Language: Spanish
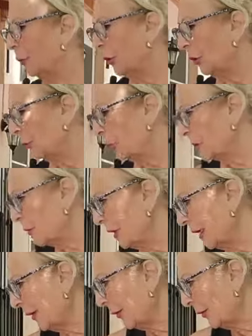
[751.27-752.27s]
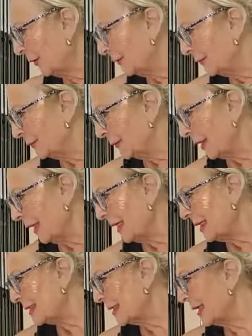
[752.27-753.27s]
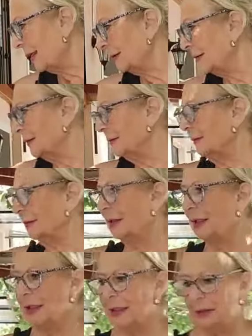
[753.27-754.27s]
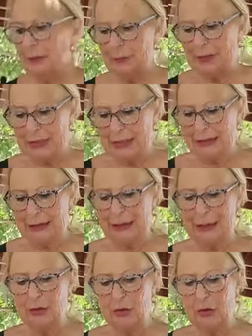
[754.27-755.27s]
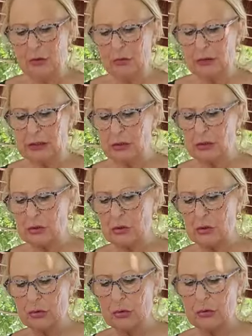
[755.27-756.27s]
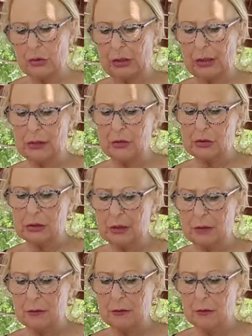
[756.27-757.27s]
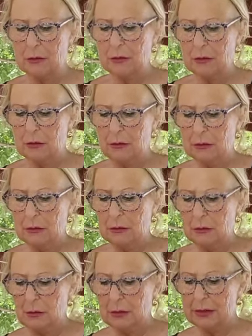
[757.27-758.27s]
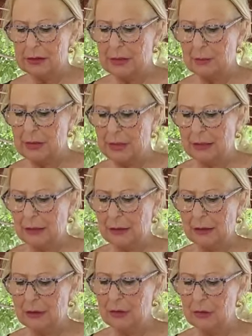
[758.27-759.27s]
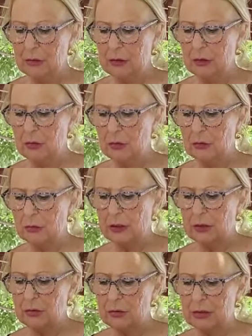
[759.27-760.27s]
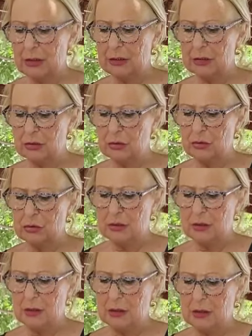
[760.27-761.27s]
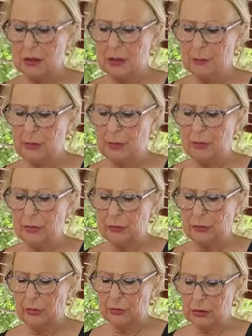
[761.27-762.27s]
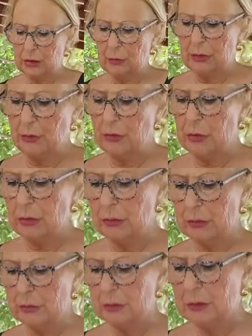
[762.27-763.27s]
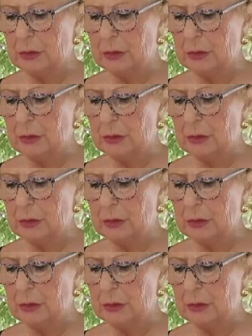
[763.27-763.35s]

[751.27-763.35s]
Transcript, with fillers: Bueno, pues mirad, esta me la regaló, es que estos son todos regalos, ¿eh? Esta me la regaló y no, que no sea esto cochinilla lapa, por Dios que me muero.